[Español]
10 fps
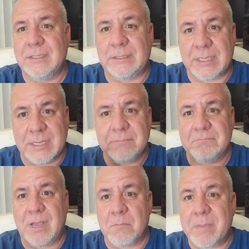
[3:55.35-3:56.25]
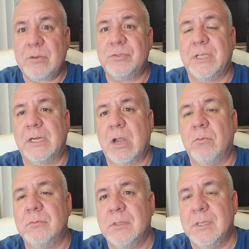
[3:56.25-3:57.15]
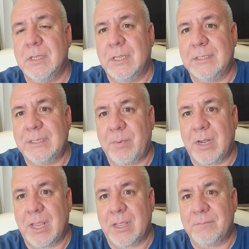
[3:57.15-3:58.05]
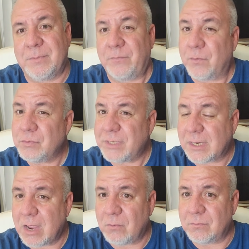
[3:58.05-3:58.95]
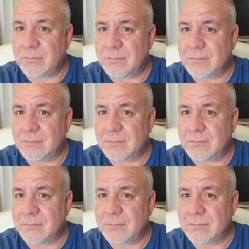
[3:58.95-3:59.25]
de al menos 6 rounds de pelea. Pero fueron 6 rounds.